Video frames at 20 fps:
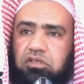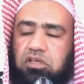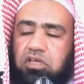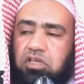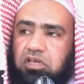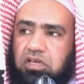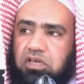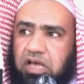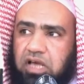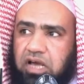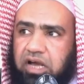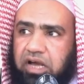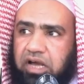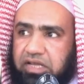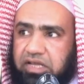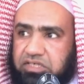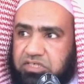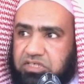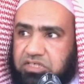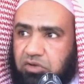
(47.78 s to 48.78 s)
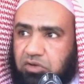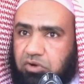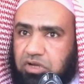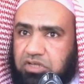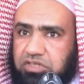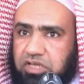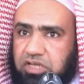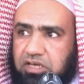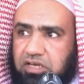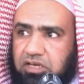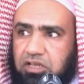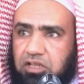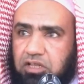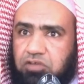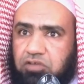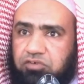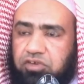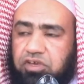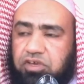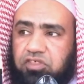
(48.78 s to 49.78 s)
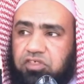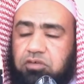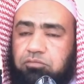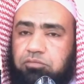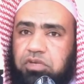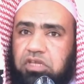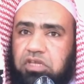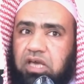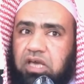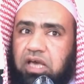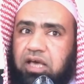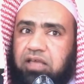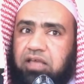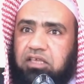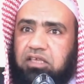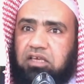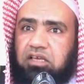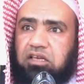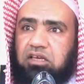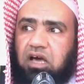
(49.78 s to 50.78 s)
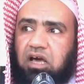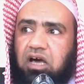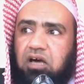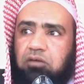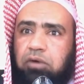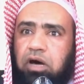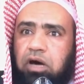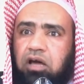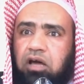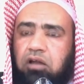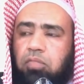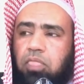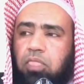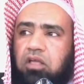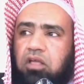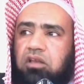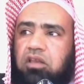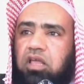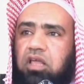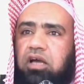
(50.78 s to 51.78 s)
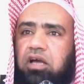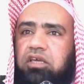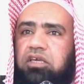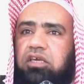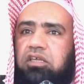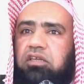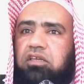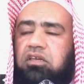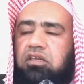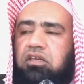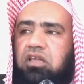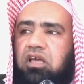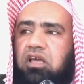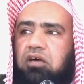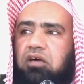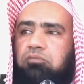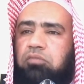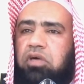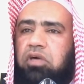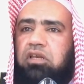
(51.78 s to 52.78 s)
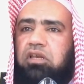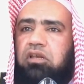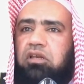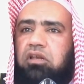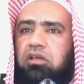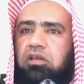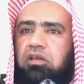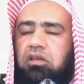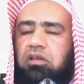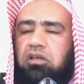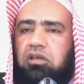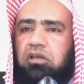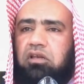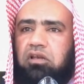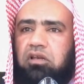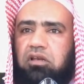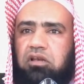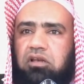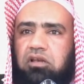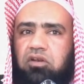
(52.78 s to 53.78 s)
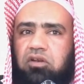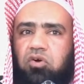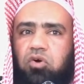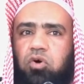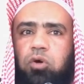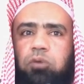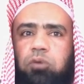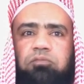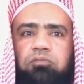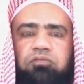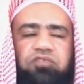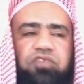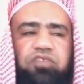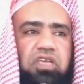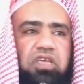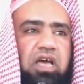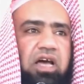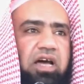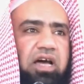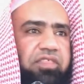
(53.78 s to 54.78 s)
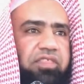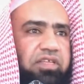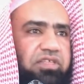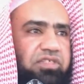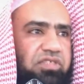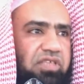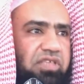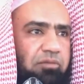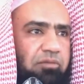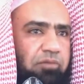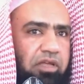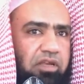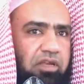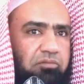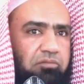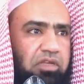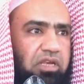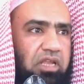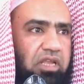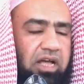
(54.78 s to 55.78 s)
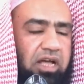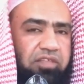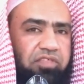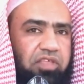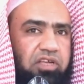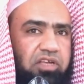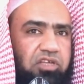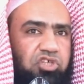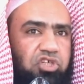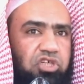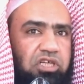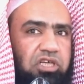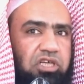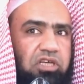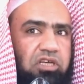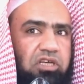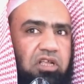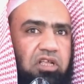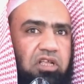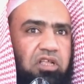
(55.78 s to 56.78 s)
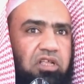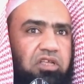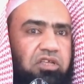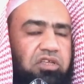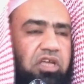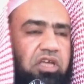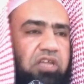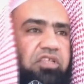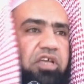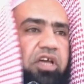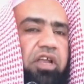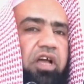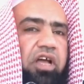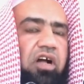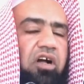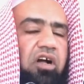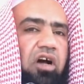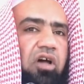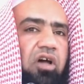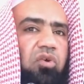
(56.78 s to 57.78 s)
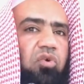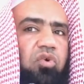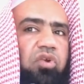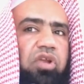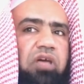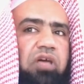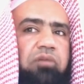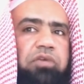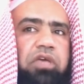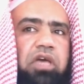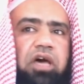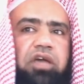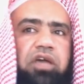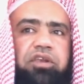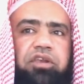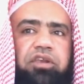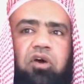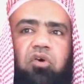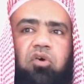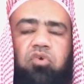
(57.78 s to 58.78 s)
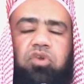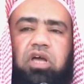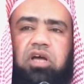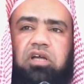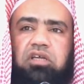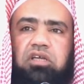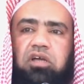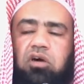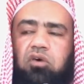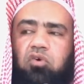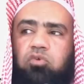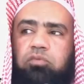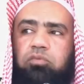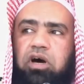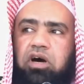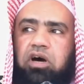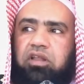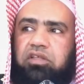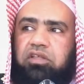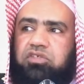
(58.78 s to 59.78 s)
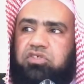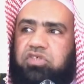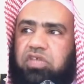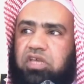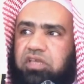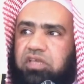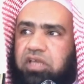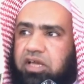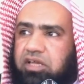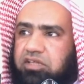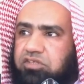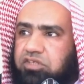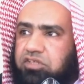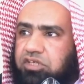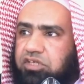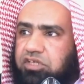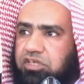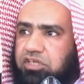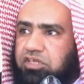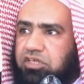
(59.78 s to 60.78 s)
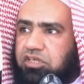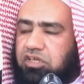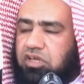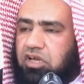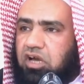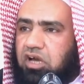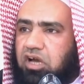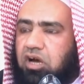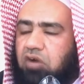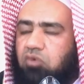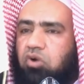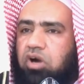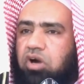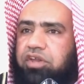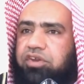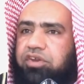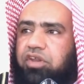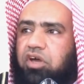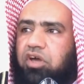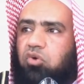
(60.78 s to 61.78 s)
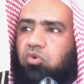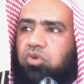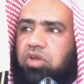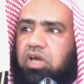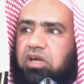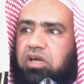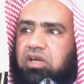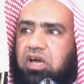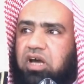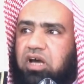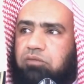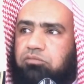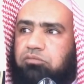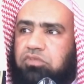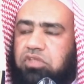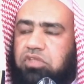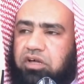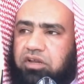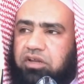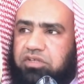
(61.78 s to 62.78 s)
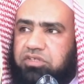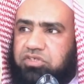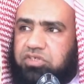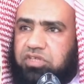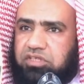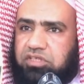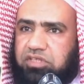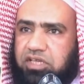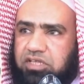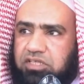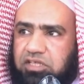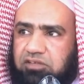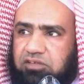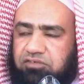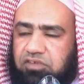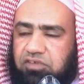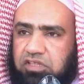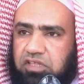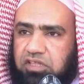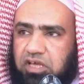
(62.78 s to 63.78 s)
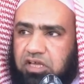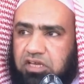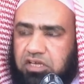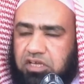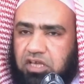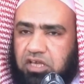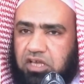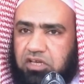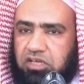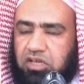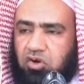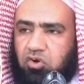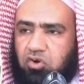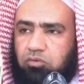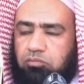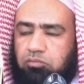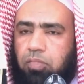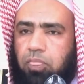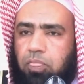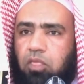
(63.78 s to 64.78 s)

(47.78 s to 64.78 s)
الله عز وجل في ضمن هذه الأخبار لكن من هم في هذا الزمن من هذا الجيل يتناقلون بأن هناك غبارا سيأتي أو أن هناك أمطارا ستأتي في ذلك اليوم